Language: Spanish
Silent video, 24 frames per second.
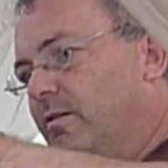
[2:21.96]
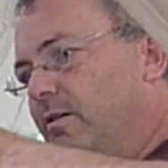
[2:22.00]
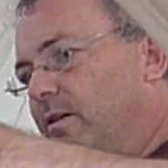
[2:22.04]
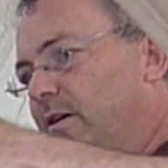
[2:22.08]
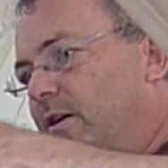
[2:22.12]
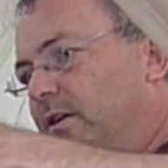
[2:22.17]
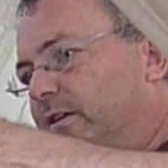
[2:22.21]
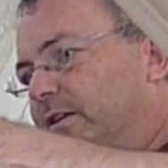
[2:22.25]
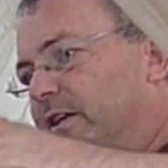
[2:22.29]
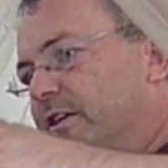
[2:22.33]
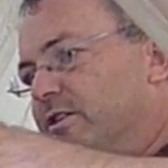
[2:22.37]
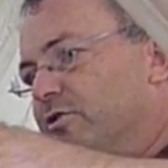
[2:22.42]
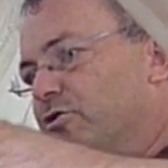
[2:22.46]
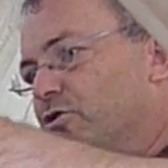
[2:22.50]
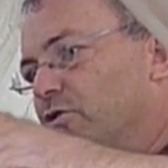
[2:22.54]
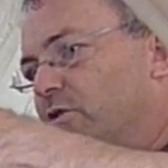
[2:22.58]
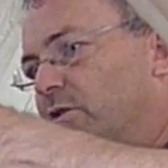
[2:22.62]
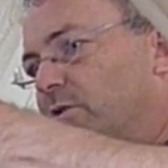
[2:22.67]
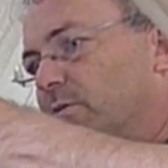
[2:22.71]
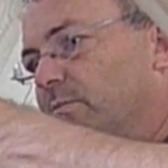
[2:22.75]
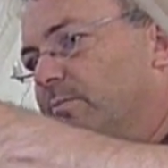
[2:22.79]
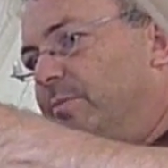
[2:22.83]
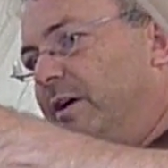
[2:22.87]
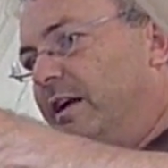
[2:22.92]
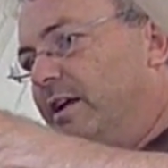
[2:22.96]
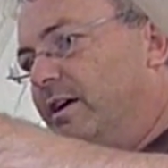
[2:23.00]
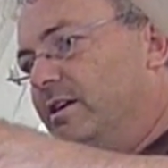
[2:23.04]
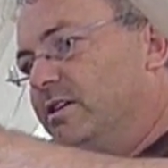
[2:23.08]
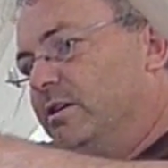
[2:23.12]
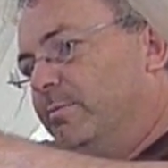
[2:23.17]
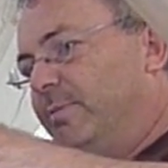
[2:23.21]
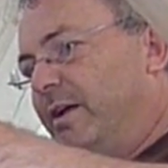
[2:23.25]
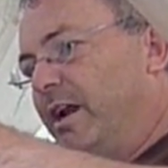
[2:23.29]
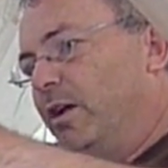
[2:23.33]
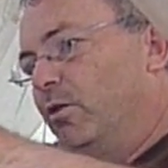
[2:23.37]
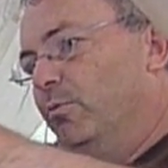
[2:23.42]
el tensor para
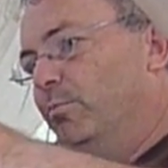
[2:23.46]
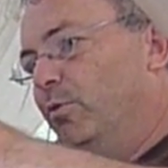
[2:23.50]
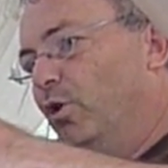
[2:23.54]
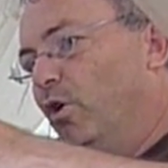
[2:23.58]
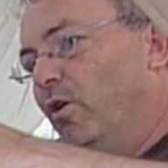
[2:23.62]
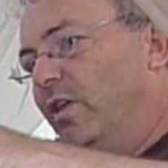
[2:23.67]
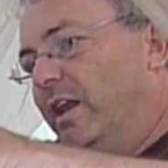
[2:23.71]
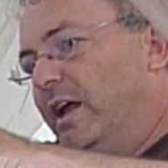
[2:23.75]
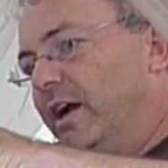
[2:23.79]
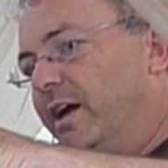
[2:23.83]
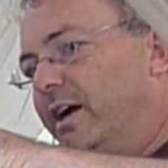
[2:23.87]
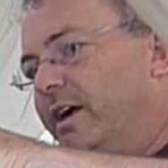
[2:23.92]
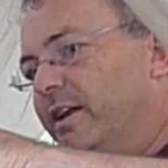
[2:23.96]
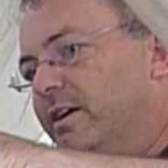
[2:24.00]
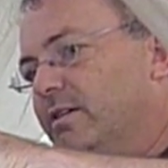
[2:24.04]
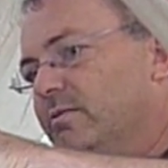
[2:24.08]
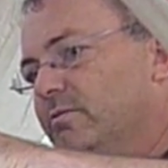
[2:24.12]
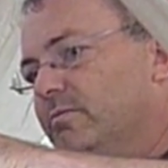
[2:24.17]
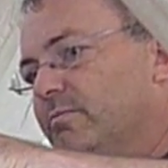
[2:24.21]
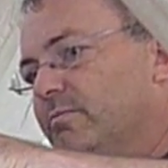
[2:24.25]
separar un poco de la cara.